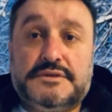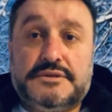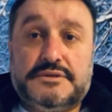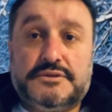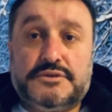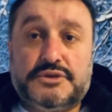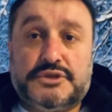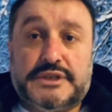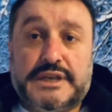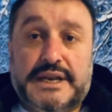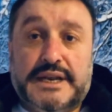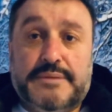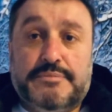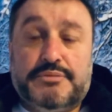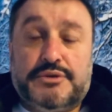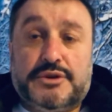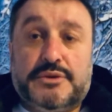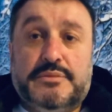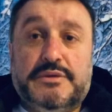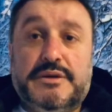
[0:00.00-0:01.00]
Rusya ile
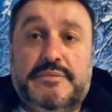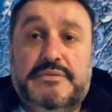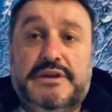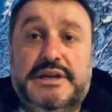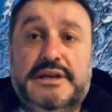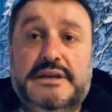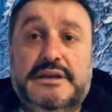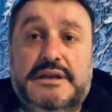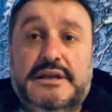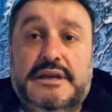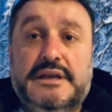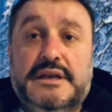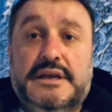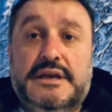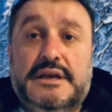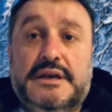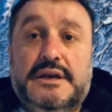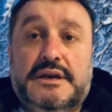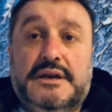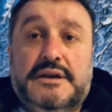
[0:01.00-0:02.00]
problemli
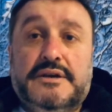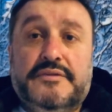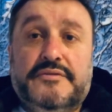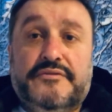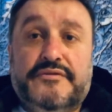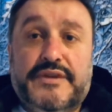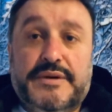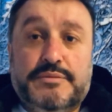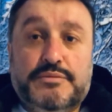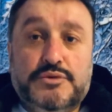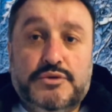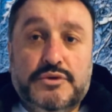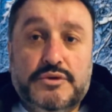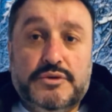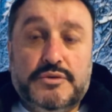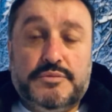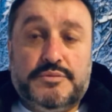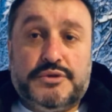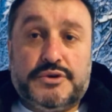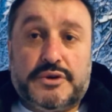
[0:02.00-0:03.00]
ve
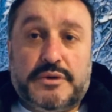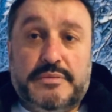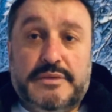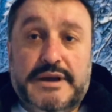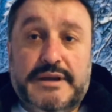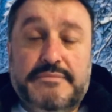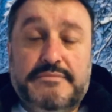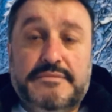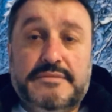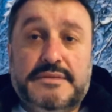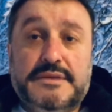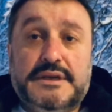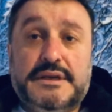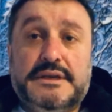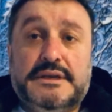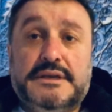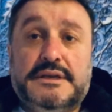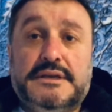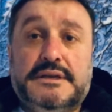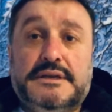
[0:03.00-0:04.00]
bu problem
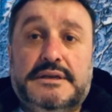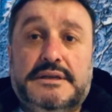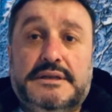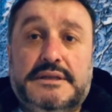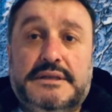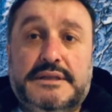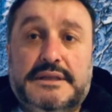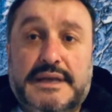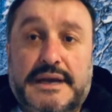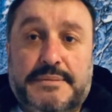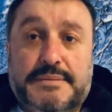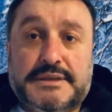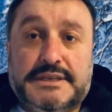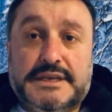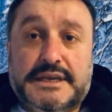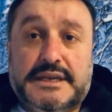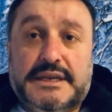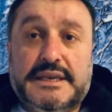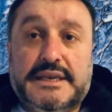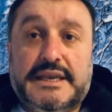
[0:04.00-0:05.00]
ne
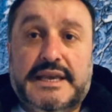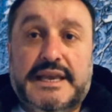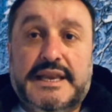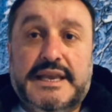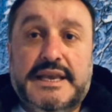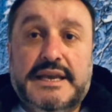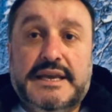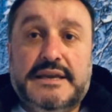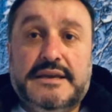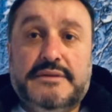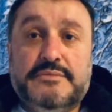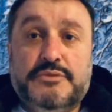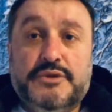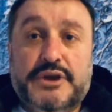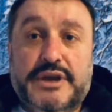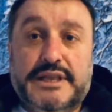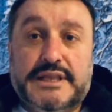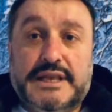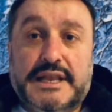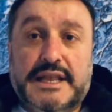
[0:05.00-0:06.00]
yapacak? Yeni
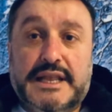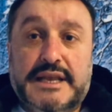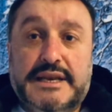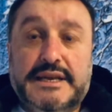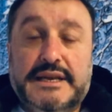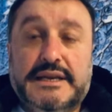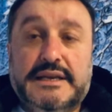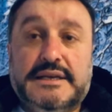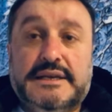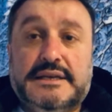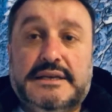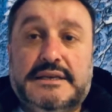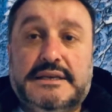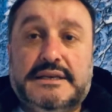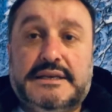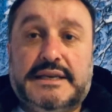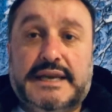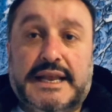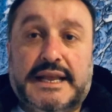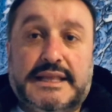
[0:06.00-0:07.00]
müeyyideleri
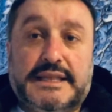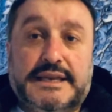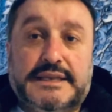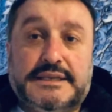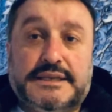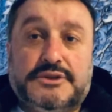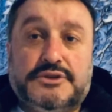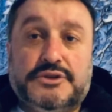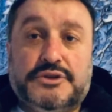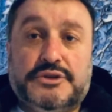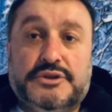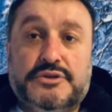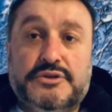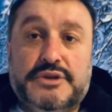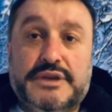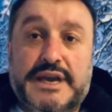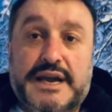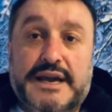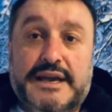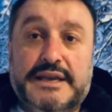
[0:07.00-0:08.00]
gerektirecek. Çünkü
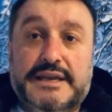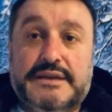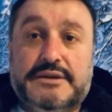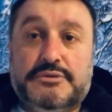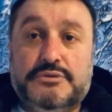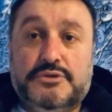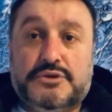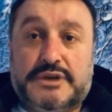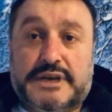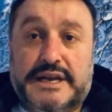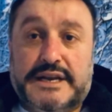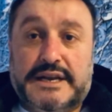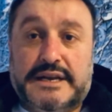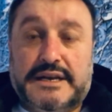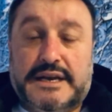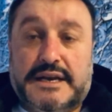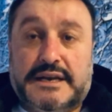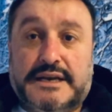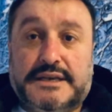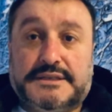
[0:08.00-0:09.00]
dünya ilk Ukrayna'nın
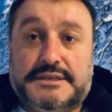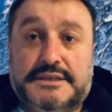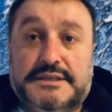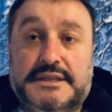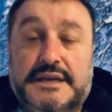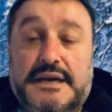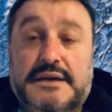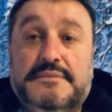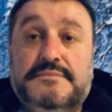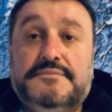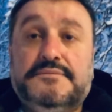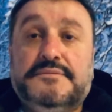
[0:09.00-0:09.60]
arkasında